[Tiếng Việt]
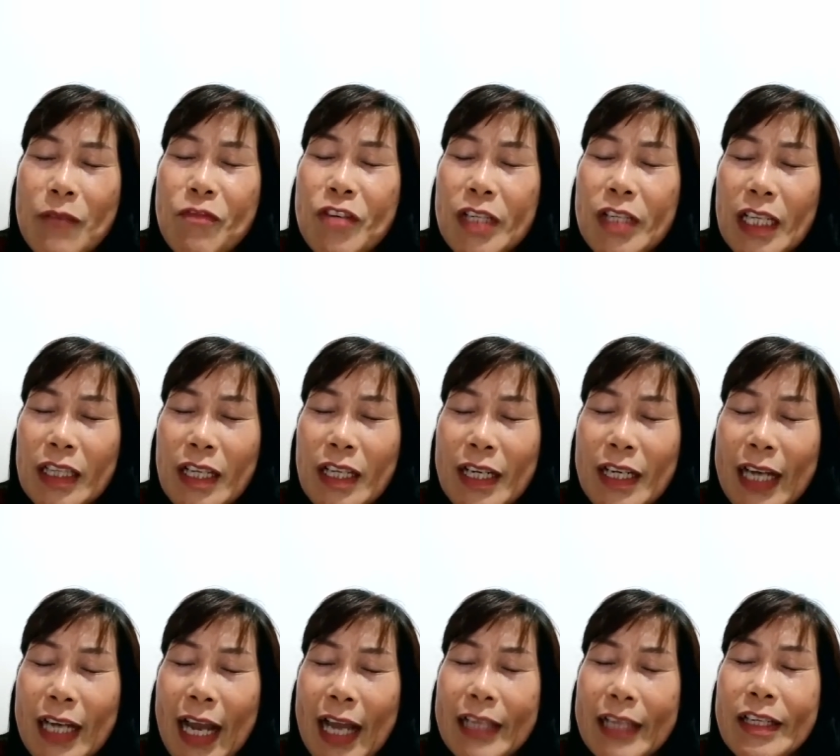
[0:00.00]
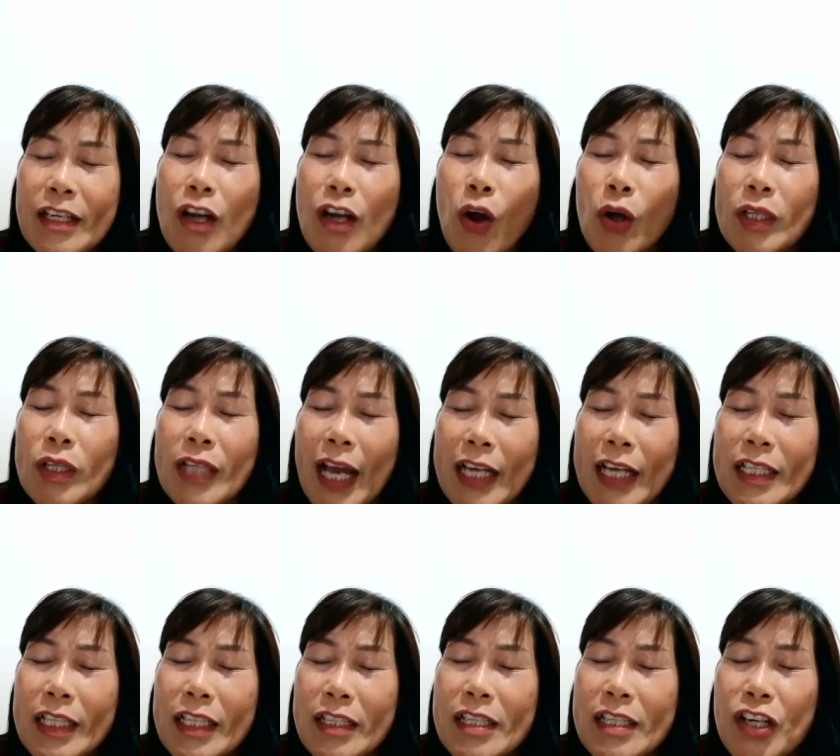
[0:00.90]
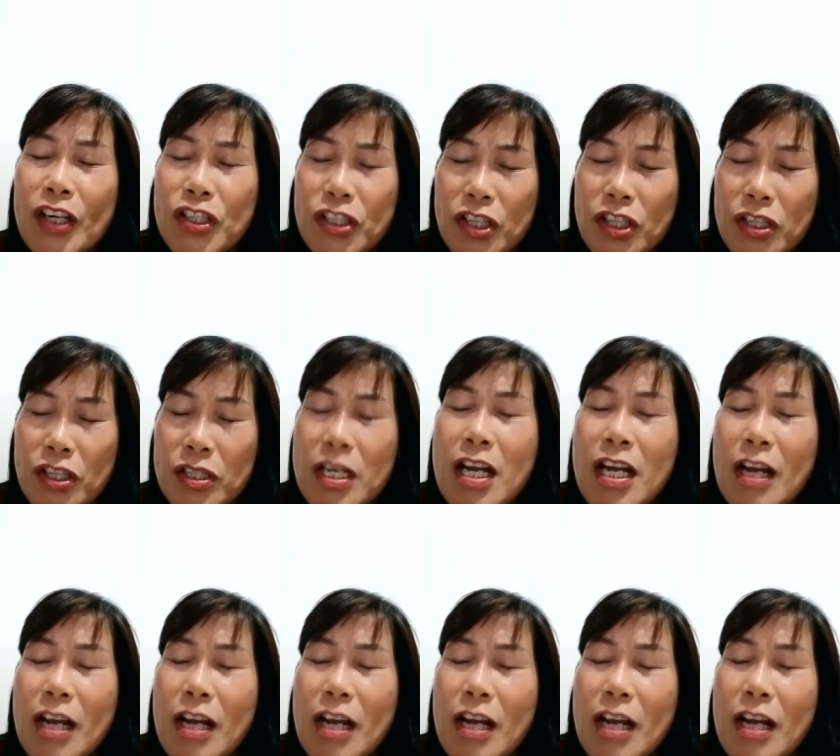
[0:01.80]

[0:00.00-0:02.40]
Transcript: thêm phước cho tất cả những hội thánh những dân sự